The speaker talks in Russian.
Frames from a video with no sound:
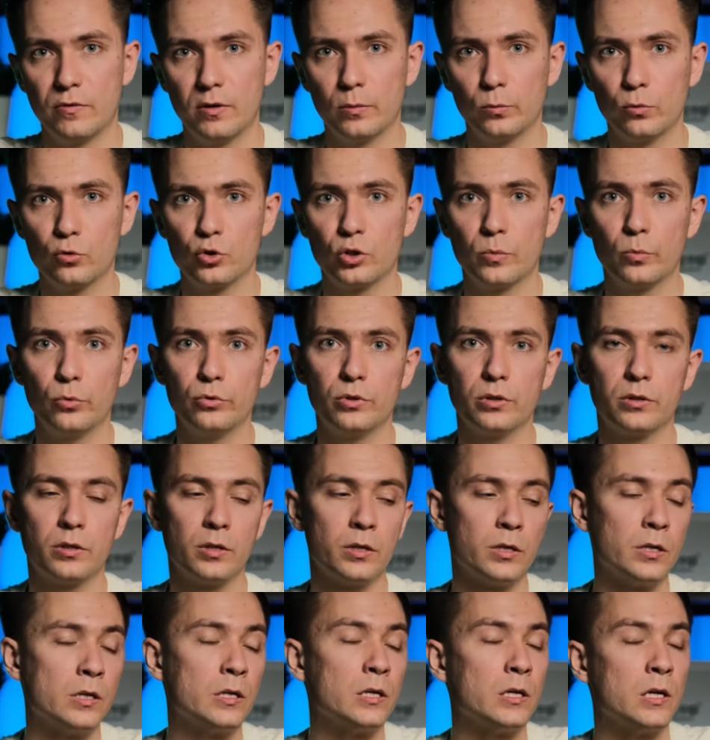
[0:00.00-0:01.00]
Вам нужно будет
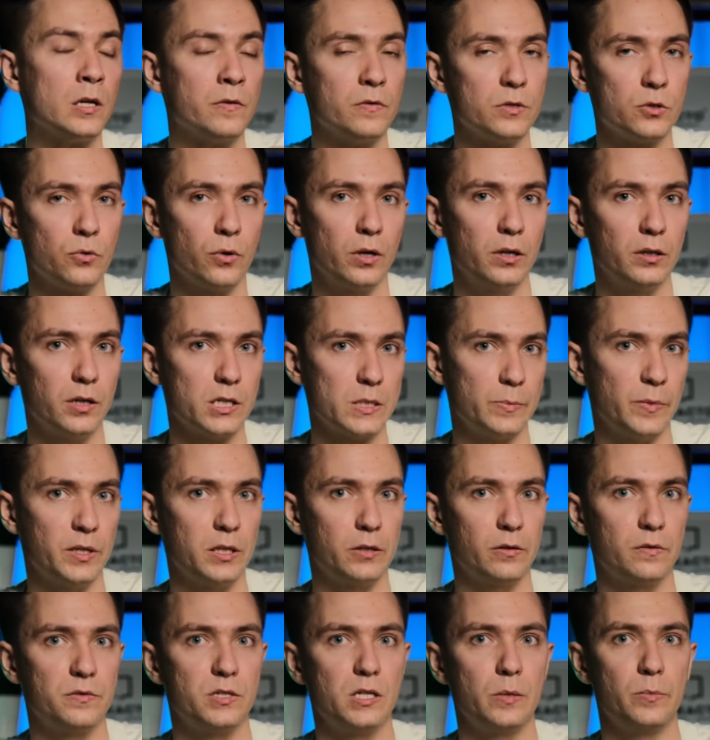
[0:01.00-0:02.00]
визуально
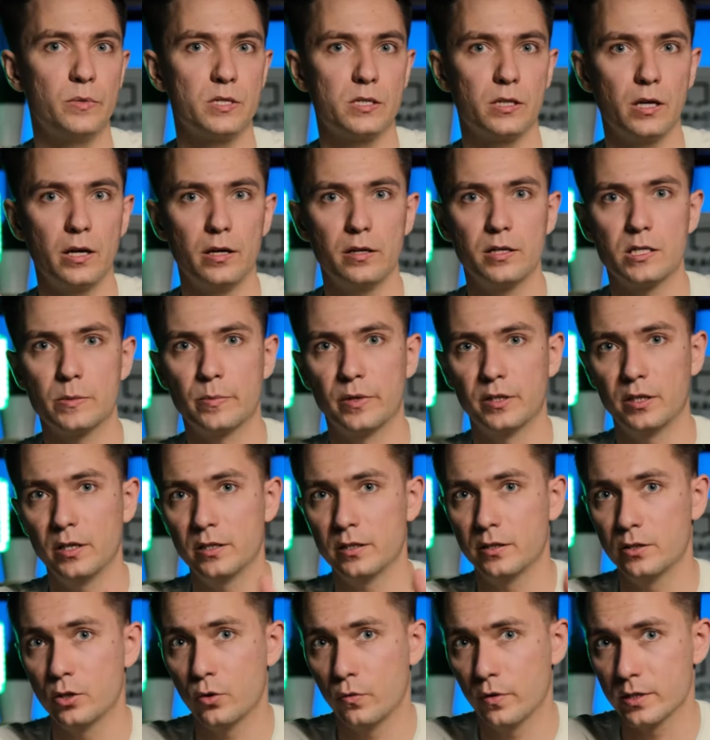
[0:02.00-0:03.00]
осматривать все места и
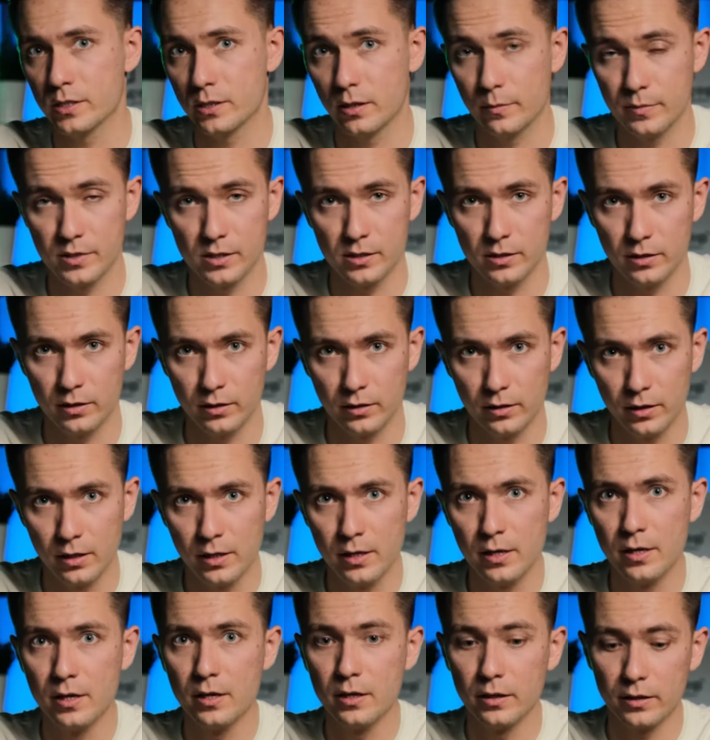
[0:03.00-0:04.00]
смотреть, где у вас там сыро.
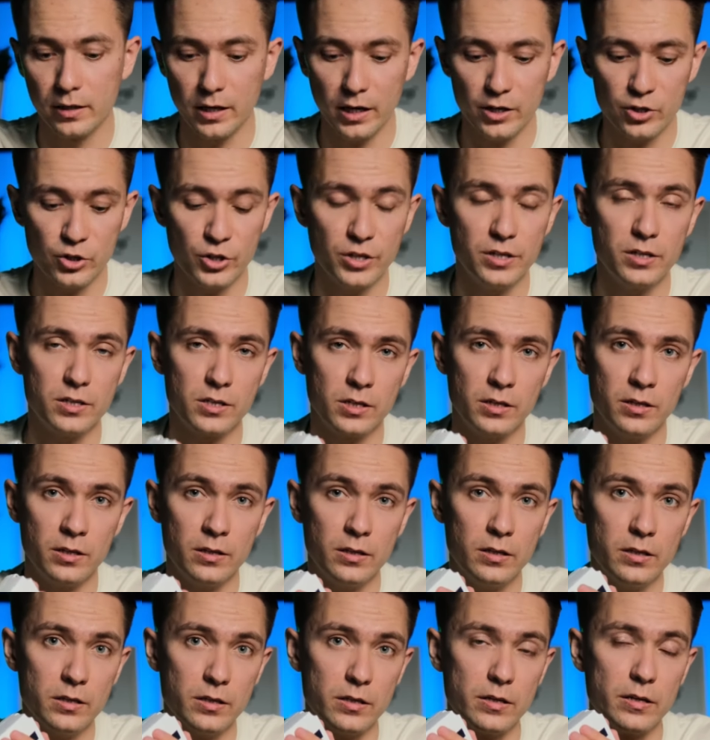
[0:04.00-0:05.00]
Также и с,
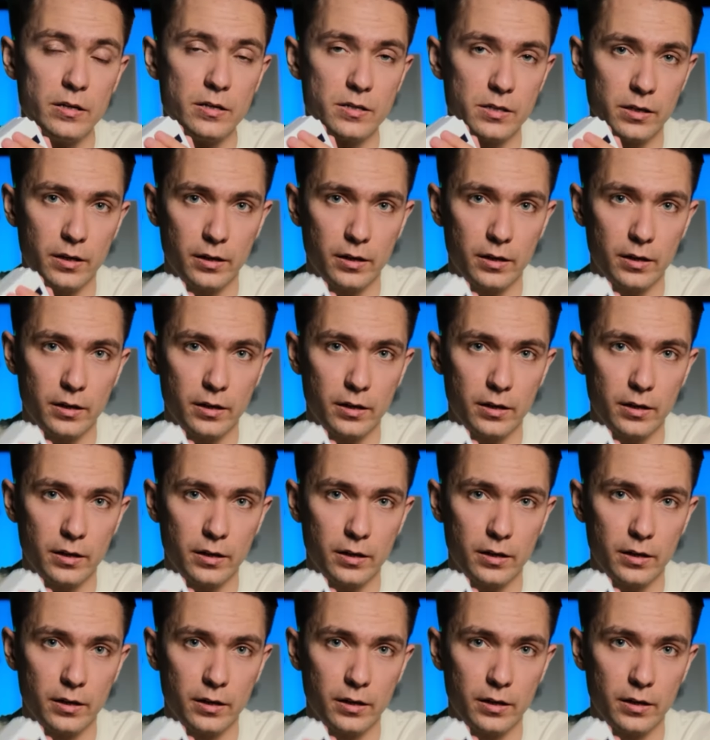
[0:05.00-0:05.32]
и с